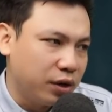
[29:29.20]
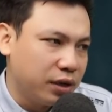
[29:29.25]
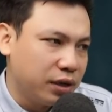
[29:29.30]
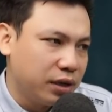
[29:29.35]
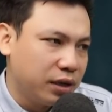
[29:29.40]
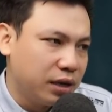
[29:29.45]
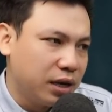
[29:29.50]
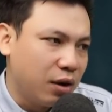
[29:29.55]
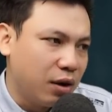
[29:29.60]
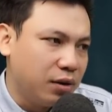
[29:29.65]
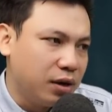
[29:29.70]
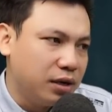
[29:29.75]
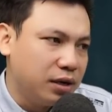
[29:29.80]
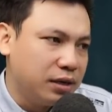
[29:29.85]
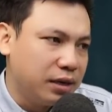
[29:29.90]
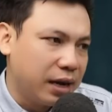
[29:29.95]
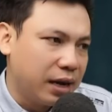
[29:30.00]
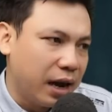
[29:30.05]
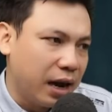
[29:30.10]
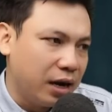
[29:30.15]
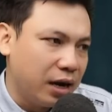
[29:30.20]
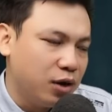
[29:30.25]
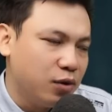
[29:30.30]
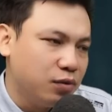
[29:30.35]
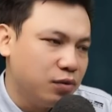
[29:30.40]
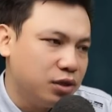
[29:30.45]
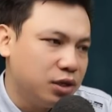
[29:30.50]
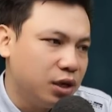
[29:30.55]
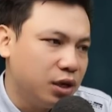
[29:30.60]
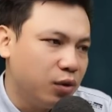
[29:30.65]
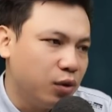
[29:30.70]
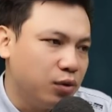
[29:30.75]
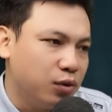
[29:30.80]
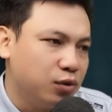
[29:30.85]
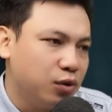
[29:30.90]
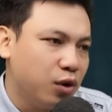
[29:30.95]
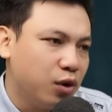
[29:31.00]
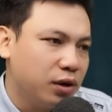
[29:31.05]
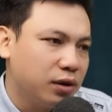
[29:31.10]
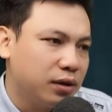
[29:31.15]
Lão bật cười, giọng cười rung
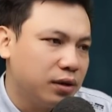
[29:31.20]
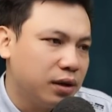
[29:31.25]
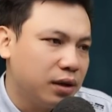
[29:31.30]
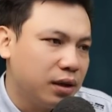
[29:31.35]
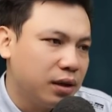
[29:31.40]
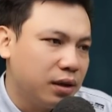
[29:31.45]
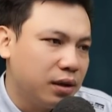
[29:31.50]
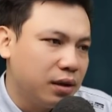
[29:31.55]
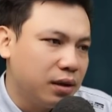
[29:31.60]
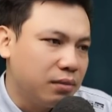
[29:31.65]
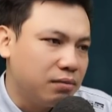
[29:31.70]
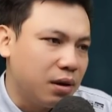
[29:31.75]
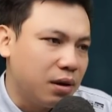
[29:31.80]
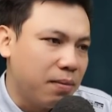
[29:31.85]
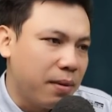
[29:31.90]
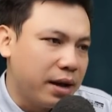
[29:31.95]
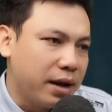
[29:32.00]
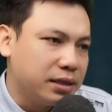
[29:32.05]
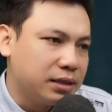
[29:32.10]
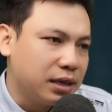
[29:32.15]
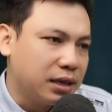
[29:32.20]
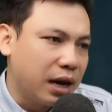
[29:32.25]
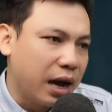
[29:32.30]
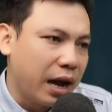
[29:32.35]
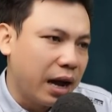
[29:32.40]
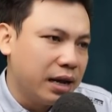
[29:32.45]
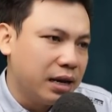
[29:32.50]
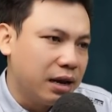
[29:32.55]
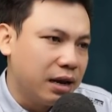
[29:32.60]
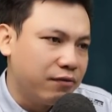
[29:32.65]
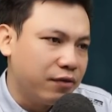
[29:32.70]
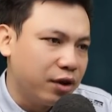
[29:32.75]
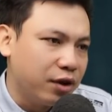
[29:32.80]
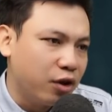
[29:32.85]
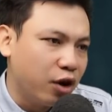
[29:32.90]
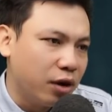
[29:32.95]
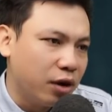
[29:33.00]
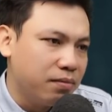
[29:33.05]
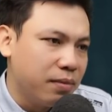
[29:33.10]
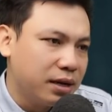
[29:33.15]
lên đầy gợi cảm. Tiếng cười
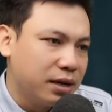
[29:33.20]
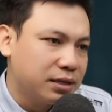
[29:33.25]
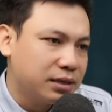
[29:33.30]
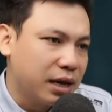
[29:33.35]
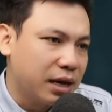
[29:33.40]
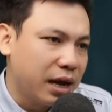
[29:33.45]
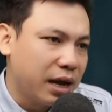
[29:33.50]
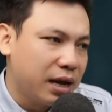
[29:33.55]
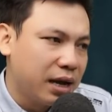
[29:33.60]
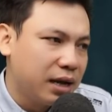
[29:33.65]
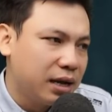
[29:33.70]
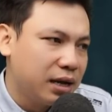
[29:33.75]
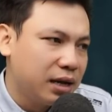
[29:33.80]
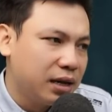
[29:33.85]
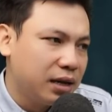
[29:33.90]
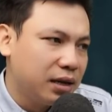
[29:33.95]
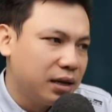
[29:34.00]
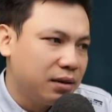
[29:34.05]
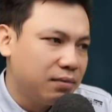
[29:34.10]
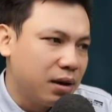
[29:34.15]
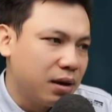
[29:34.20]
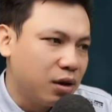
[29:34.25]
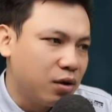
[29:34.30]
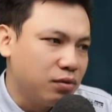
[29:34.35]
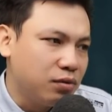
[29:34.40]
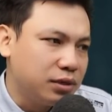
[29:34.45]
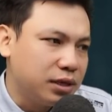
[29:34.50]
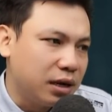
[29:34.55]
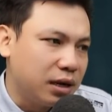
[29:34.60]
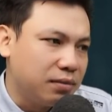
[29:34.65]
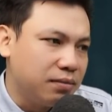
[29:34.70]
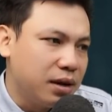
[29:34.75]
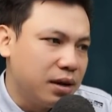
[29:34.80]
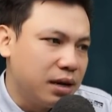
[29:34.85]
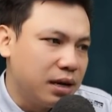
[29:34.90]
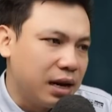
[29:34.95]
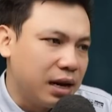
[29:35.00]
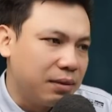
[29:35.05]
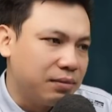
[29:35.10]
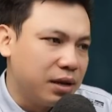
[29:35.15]
nghe xuồng xã và phóng đãng.
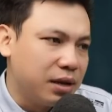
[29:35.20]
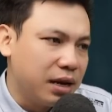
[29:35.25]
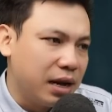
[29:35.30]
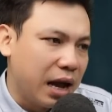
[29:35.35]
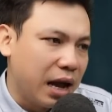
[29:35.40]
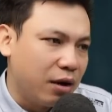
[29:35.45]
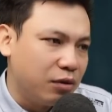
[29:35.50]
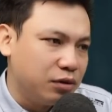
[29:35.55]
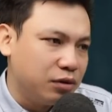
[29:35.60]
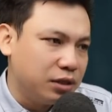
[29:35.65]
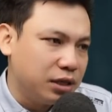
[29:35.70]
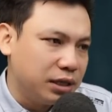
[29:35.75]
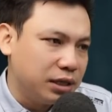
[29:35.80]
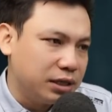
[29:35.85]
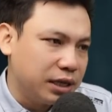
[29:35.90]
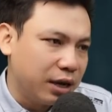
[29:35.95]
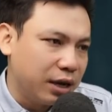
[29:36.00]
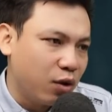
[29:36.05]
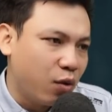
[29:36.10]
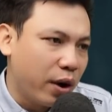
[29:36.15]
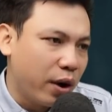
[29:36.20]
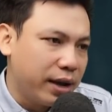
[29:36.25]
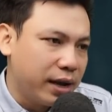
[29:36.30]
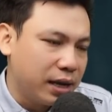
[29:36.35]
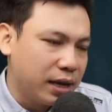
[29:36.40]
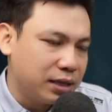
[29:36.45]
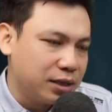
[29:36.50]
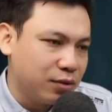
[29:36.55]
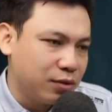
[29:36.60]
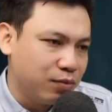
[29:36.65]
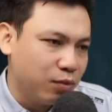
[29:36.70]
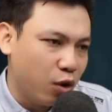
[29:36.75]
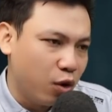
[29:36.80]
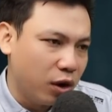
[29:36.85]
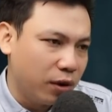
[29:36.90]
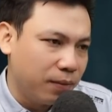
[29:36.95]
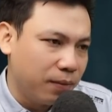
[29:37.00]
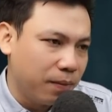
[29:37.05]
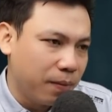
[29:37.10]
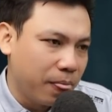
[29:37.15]
Chồng ánh mắt nhìn xéo ngang Mụ cực
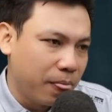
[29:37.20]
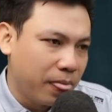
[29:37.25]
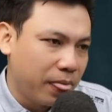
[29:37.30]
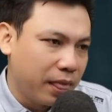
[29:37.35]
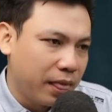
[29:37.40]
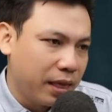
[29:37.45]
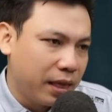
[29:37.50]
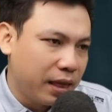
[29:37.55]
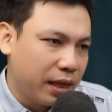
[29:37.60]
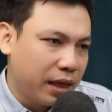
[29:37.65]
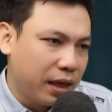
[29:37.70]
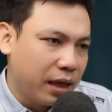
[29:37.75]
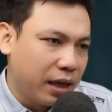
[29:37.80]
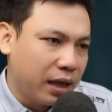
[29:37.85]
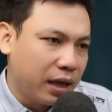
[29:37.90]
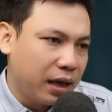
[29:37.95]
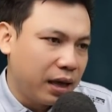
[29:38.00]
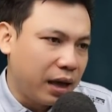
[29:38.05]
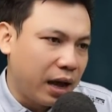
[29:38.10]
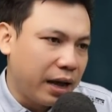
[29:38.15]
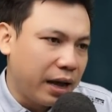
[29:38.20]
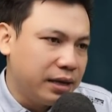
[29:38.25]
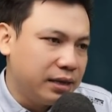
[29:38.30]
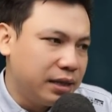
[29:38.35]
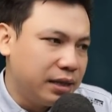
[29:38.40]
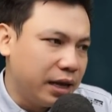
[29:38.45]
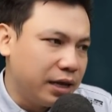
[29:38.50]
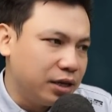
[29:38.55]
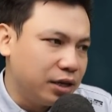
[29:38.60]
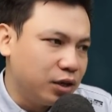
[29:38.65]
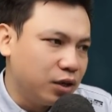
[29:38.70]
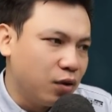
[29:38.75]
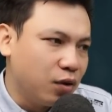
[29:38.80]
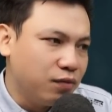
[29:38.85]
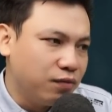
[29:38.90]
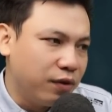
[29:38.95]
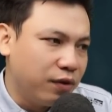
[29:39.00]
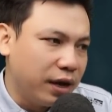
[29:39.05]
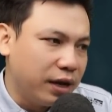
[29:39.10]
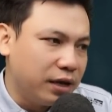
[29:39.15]
kỳ nham hiểm, khuôn mặt không bộc
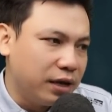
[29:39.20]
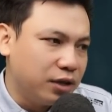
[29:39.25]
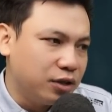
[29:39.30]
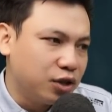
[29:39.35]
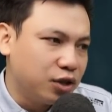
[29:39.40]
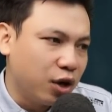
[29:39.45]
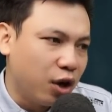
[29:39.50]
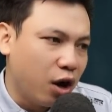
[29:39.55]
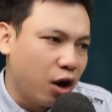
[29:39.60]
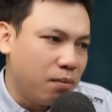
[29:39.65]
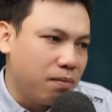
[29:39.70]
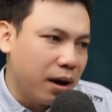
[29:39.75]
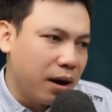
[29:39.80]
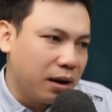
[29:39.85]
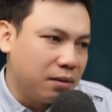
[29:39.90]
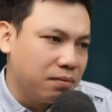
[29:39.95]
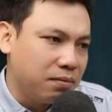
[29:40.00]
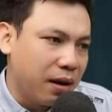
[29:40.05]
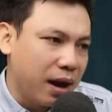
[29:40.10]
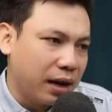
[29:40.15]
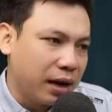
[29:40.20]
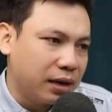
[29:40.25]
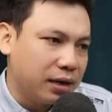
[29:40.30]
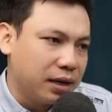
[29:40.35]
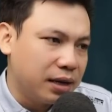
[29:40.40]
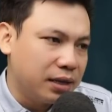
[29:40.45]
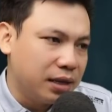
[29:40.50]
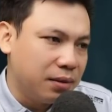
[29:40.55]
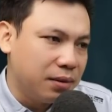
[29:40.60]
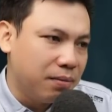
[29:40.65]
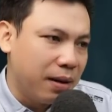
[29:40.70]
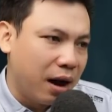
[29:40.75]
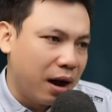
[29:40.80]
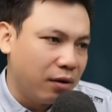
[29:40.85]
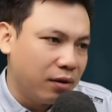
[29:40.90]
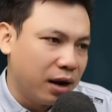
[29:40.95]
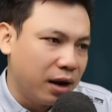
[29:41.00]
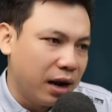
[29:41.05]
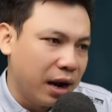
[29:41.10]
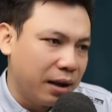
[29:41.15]
lộ chút cảm xúc nào.
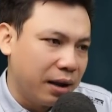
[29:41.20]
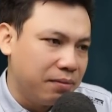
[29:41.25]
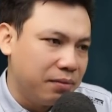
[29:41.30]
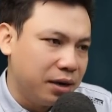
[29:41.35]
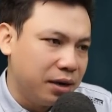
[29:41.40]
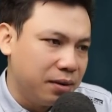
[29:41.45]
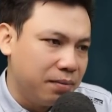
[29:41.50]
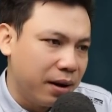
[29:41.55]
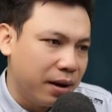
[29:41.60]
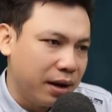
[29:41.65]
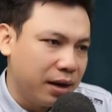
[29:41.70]
Sao thế?